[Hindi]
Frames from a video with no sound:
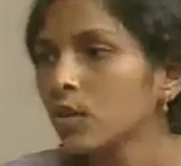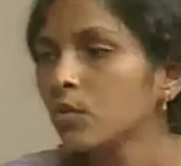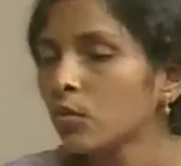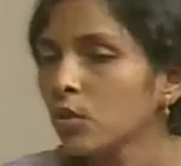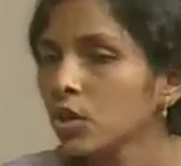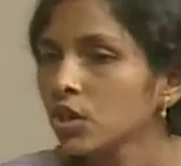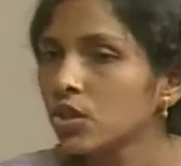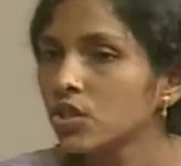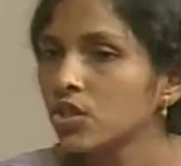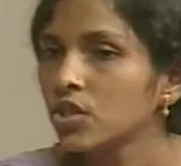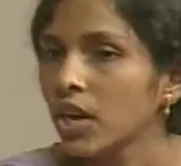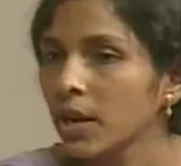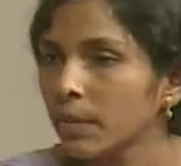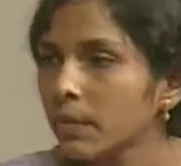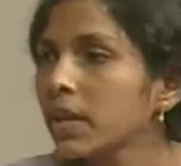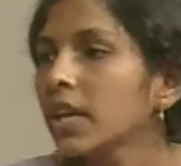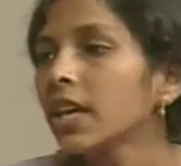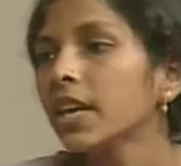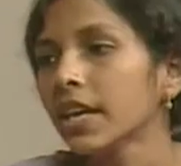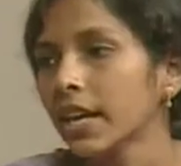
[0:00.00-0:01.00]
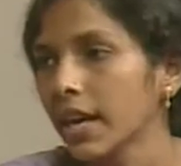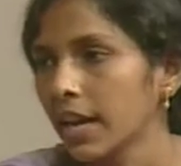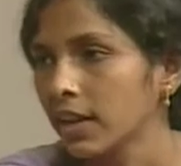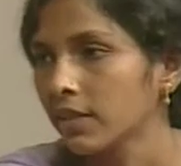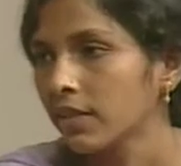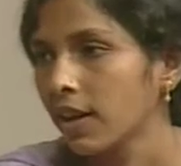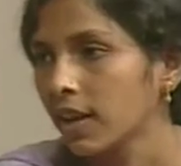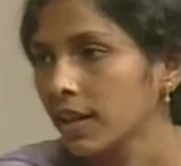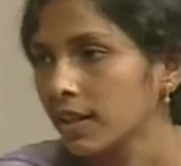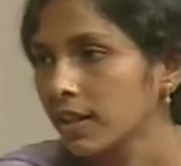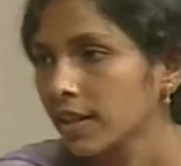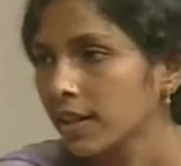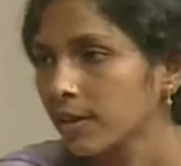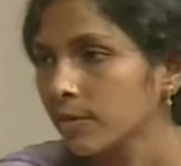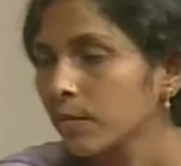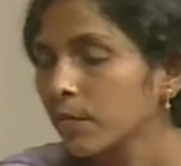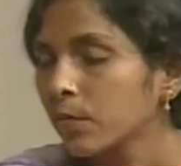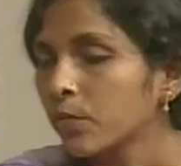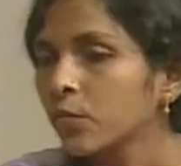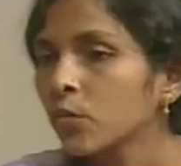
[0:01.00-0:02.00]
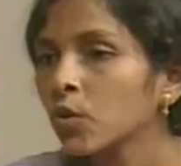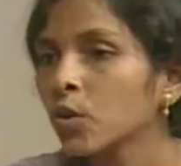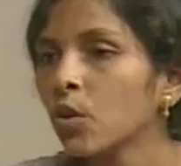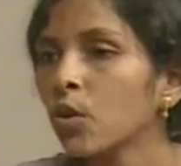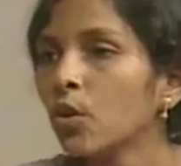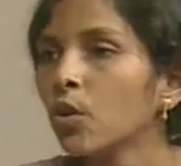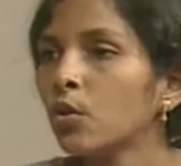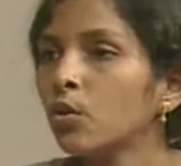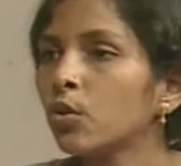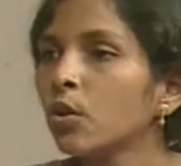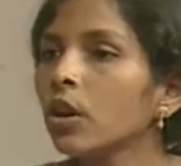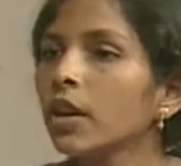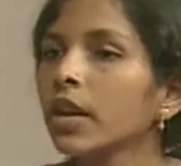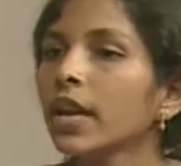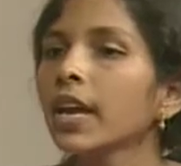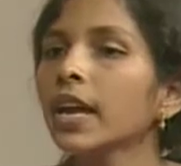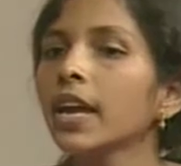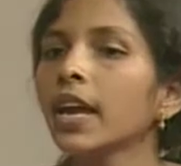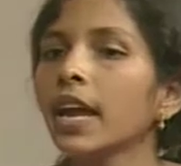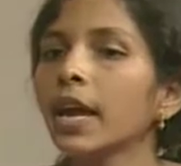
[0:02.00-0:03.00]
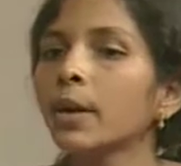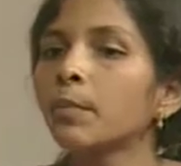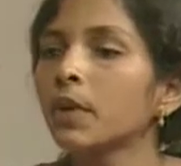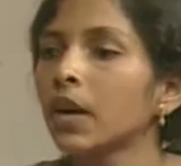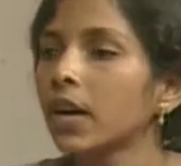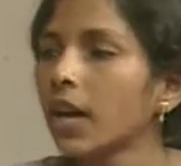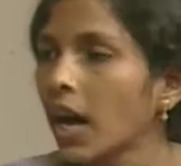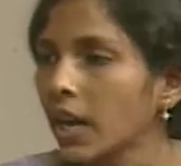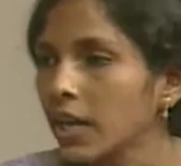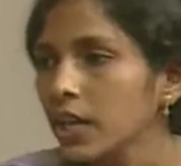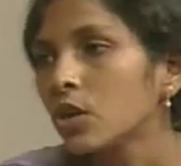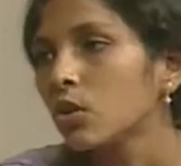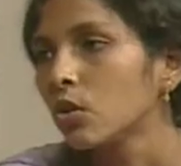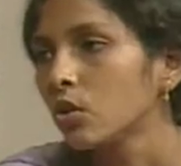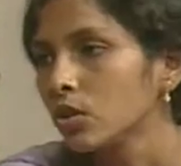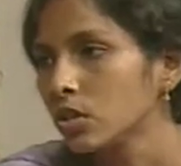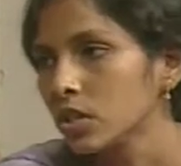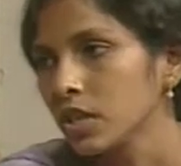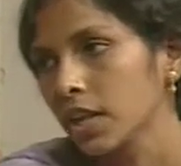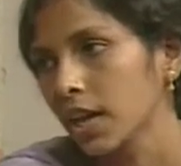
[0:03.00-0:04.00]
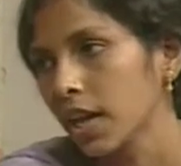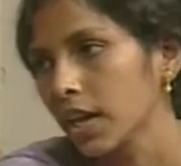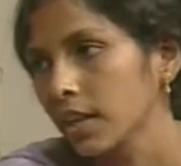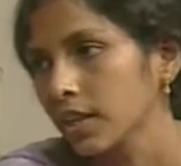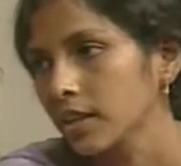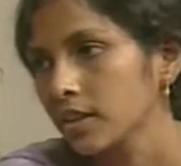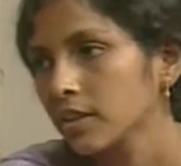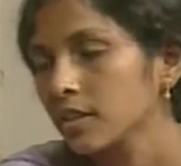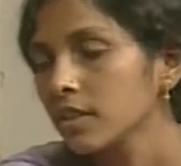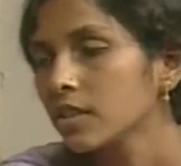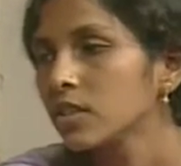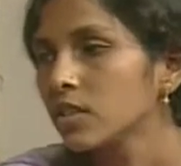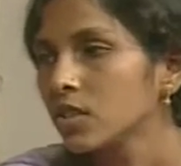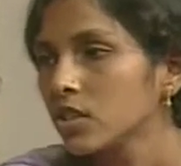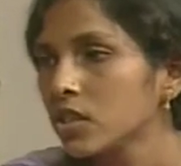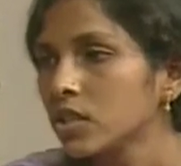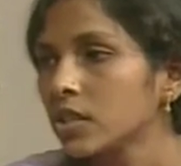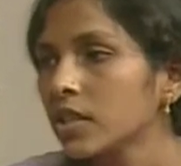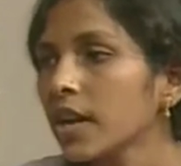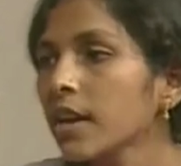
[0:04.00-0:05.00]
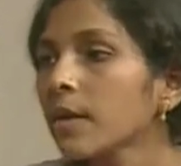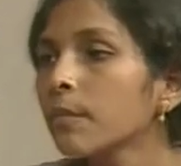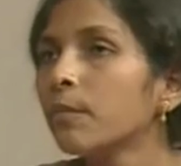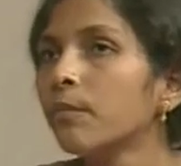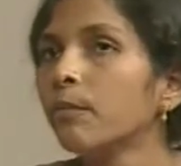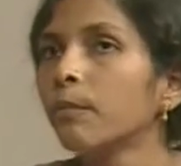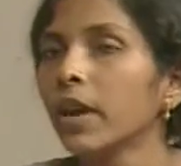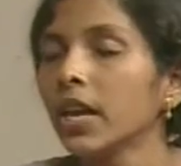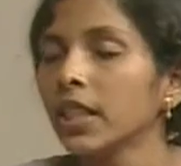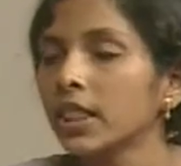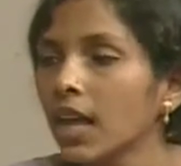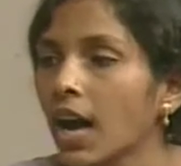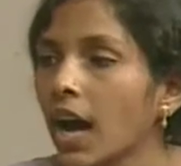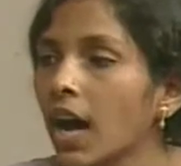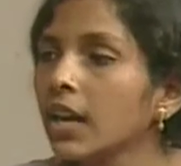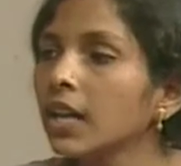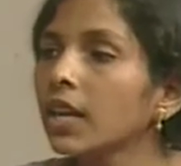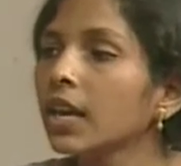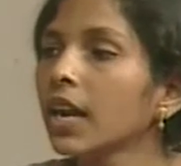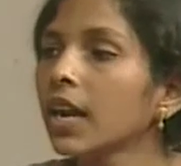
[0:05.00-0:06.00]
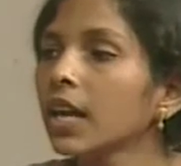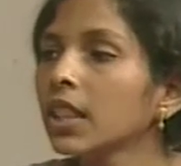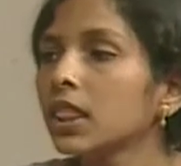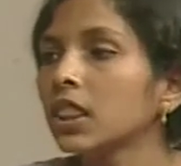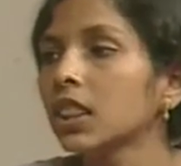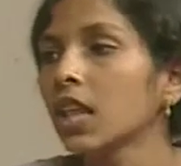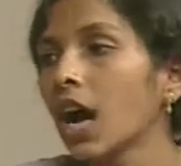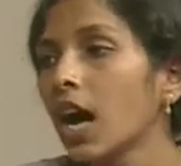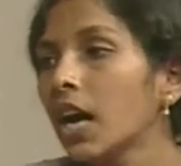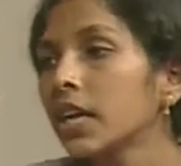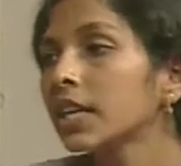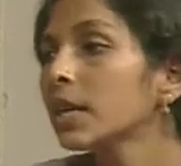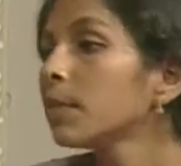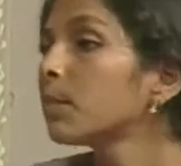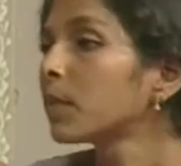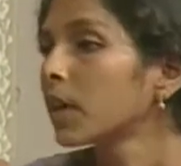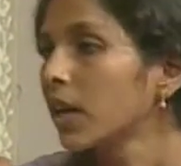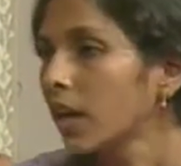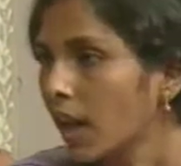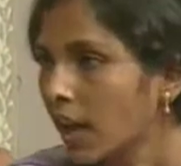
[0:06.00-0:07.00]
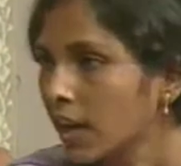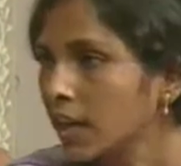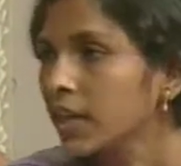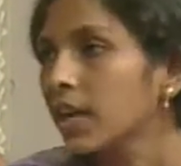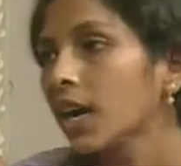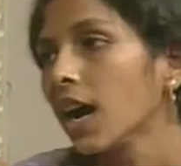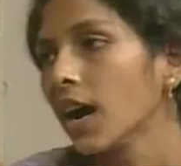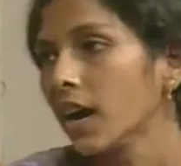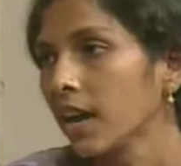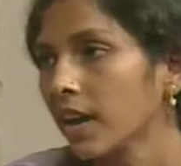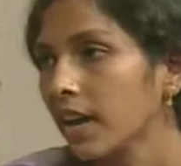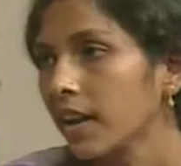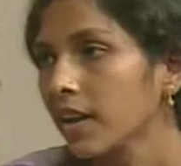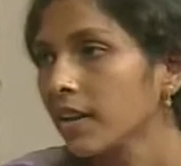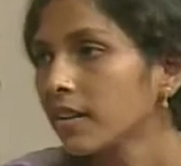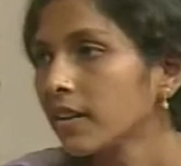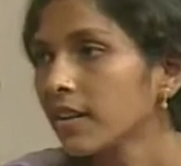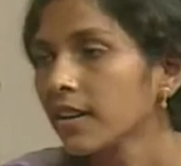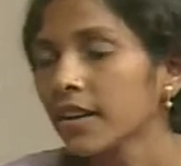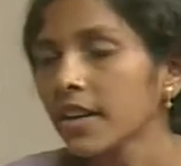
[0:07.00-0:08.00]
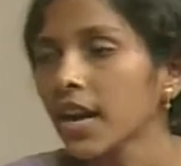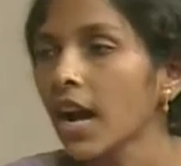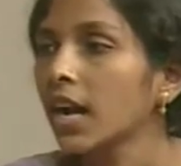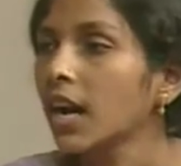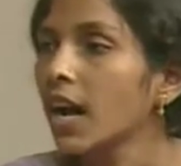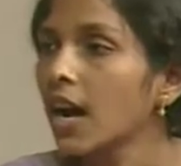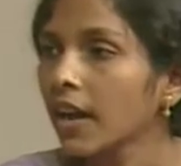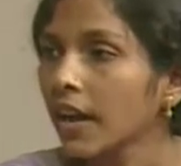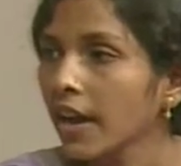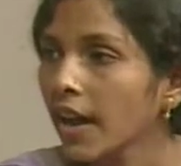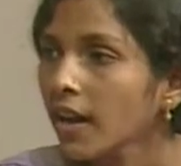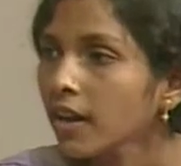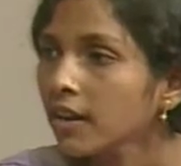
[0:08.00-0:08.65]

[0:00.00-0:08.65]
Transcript: वो जर्मनी के रहने वाले थे उन्होंने एक प्रणाली खोज निकाली जिसे बेतार के तार की प्रणाली कहा गया क्या कहा गया